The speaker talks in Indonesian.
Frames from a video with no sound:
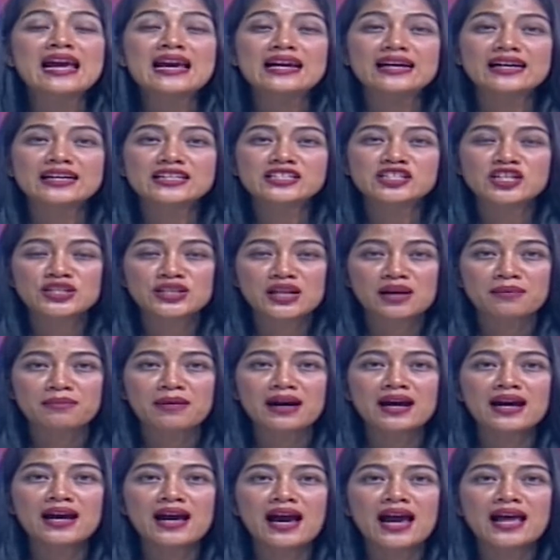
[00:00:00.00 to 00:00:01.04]

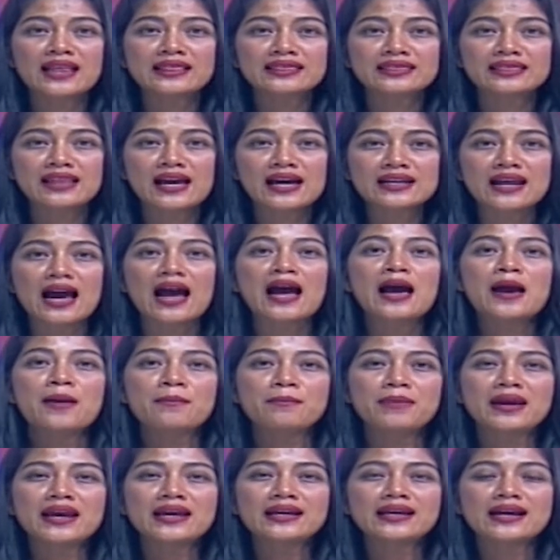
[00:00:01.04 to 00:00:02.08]
kerjasama antara
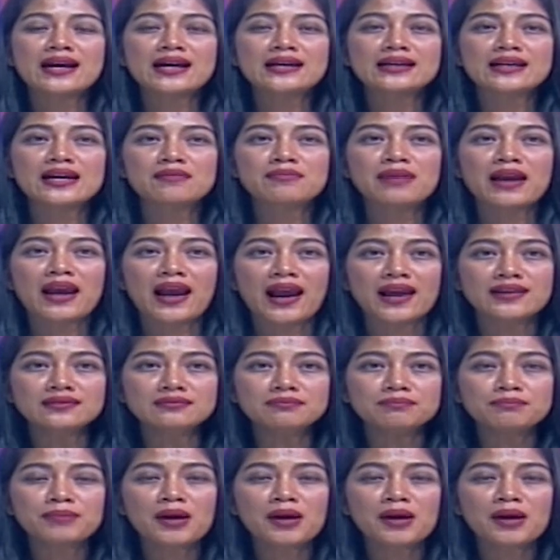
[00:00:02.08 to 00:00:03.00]
BKKBN